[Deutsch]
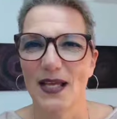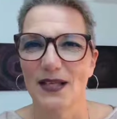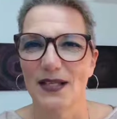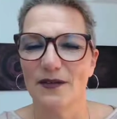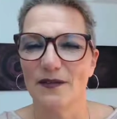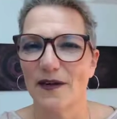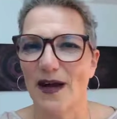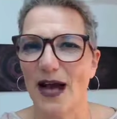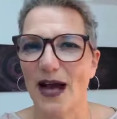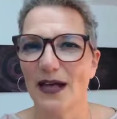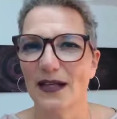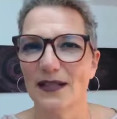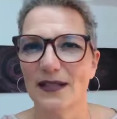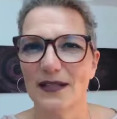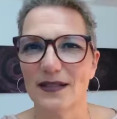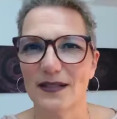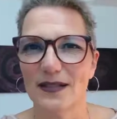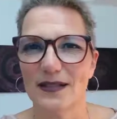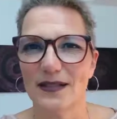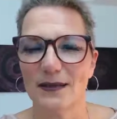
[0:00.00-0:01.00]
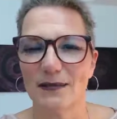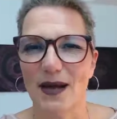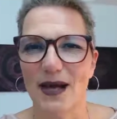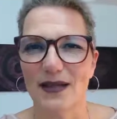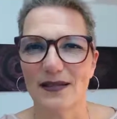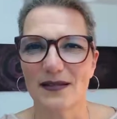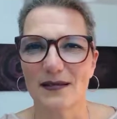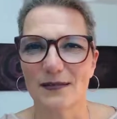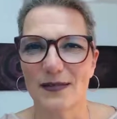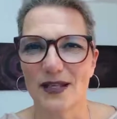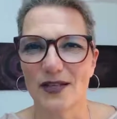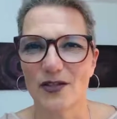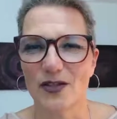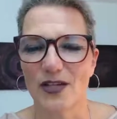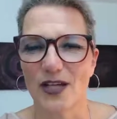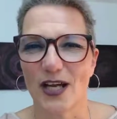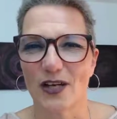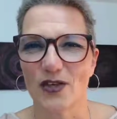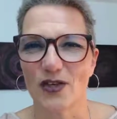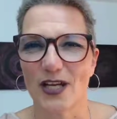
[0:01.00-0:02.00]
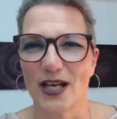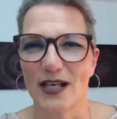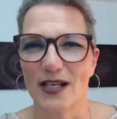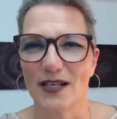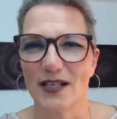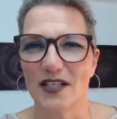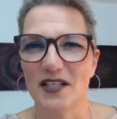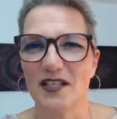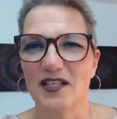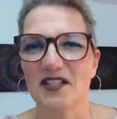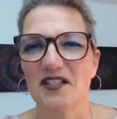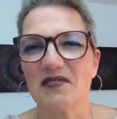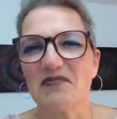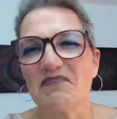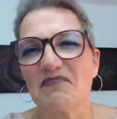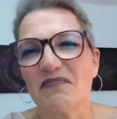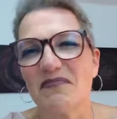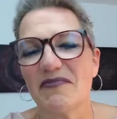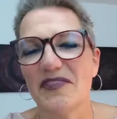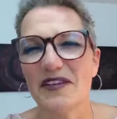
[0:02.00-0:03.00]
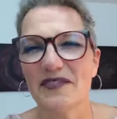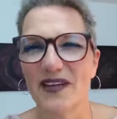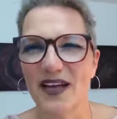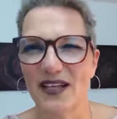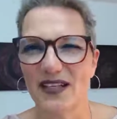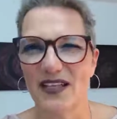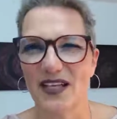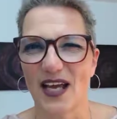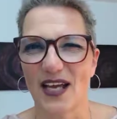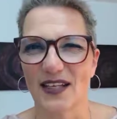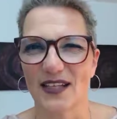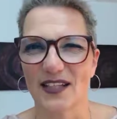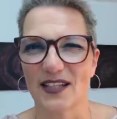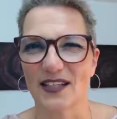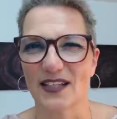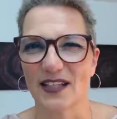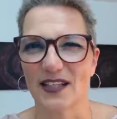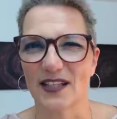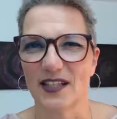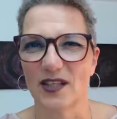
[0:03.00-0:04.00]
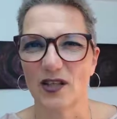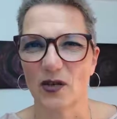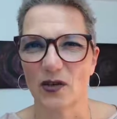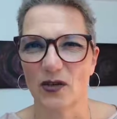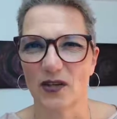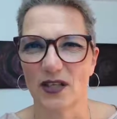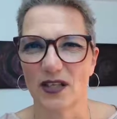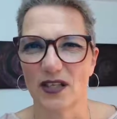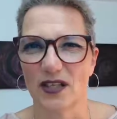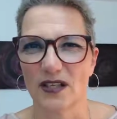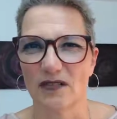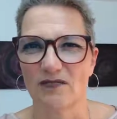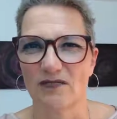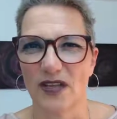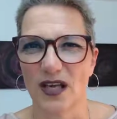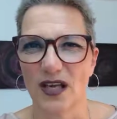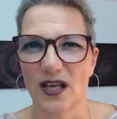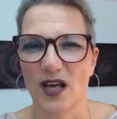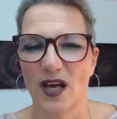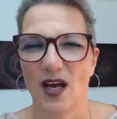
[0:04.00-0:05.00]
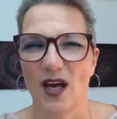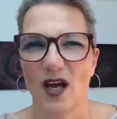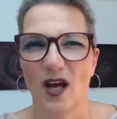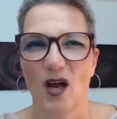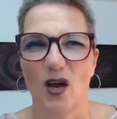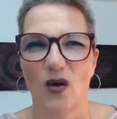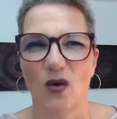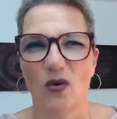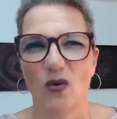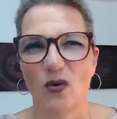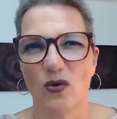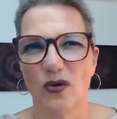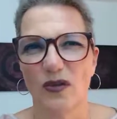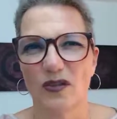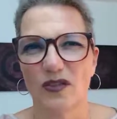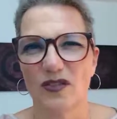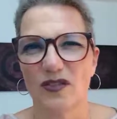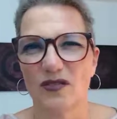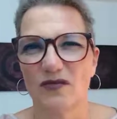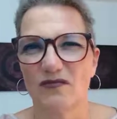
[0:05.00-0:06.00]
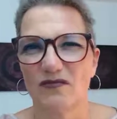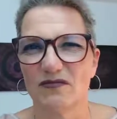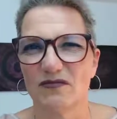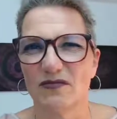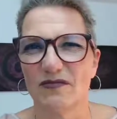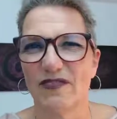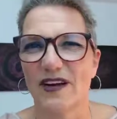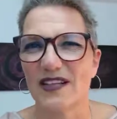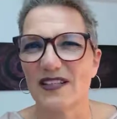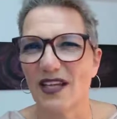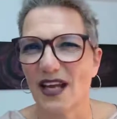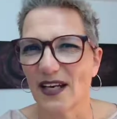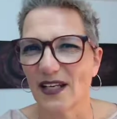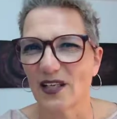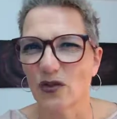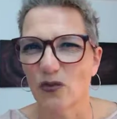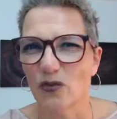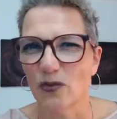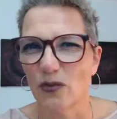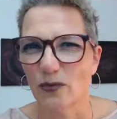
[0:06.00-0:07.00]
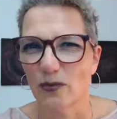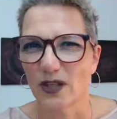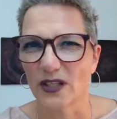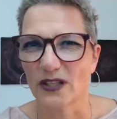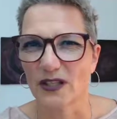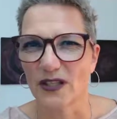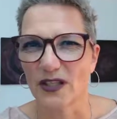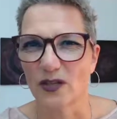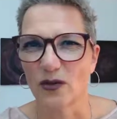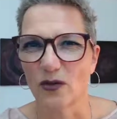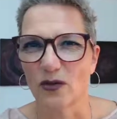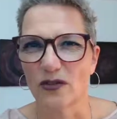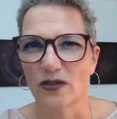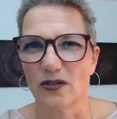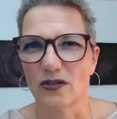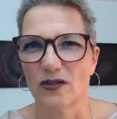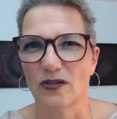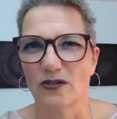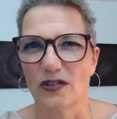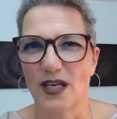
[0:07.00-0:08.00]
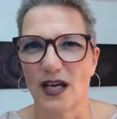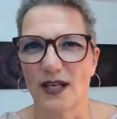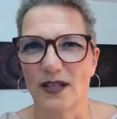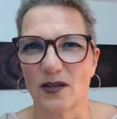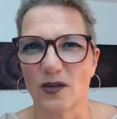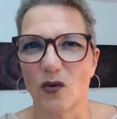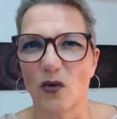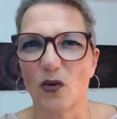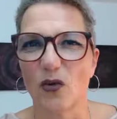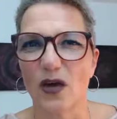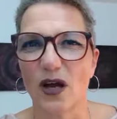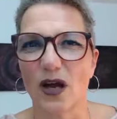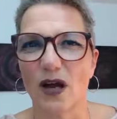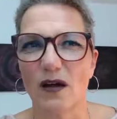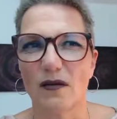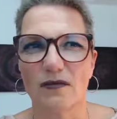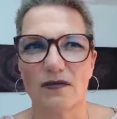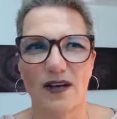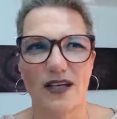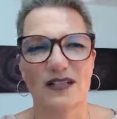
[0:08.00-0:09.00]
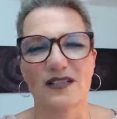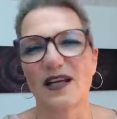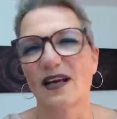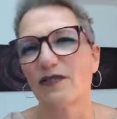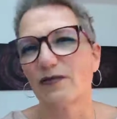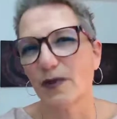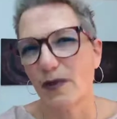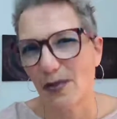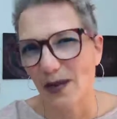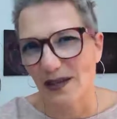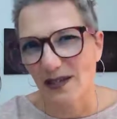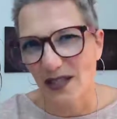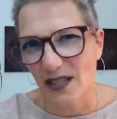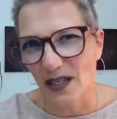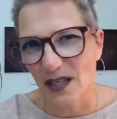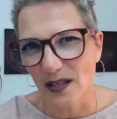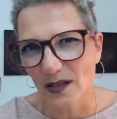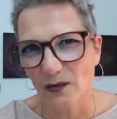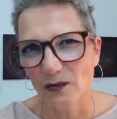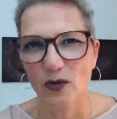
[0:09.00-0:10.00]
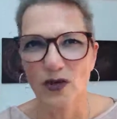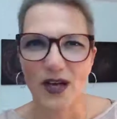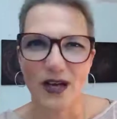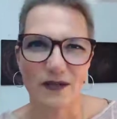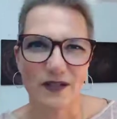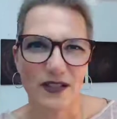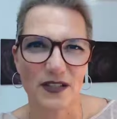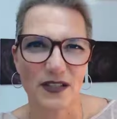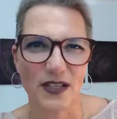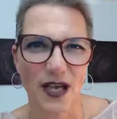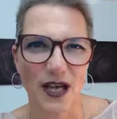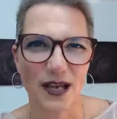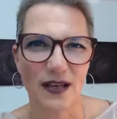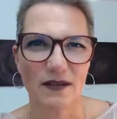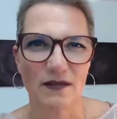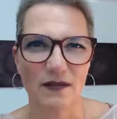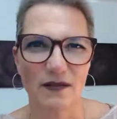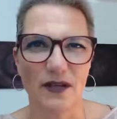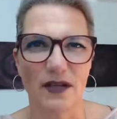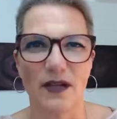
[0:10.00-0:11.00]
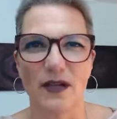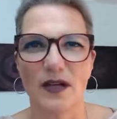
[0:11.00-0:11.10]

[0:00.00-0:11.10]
Die Frage, die sich die meisten Menschen ja stellen, ist, wie werde ich eigentlich richtig glücklich? Und was kann ich tun, um richtig glücklich zu sein? Oder was darf mir passieren? Wo darf ich sein?